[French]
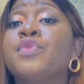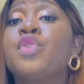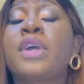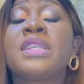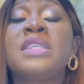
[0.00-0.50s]

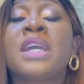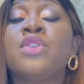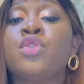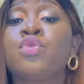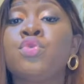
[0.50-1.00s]
te
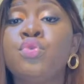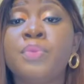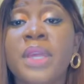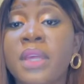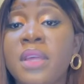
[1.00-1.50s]
retirer de tout,
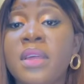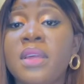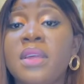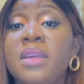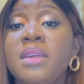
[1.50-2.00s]
mais
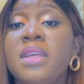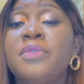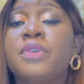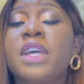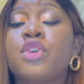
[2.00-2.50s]

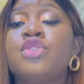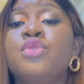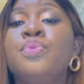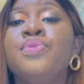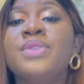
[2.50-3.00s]
il faudrait que
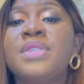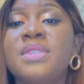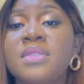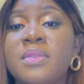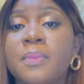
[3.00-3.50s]
tu puisses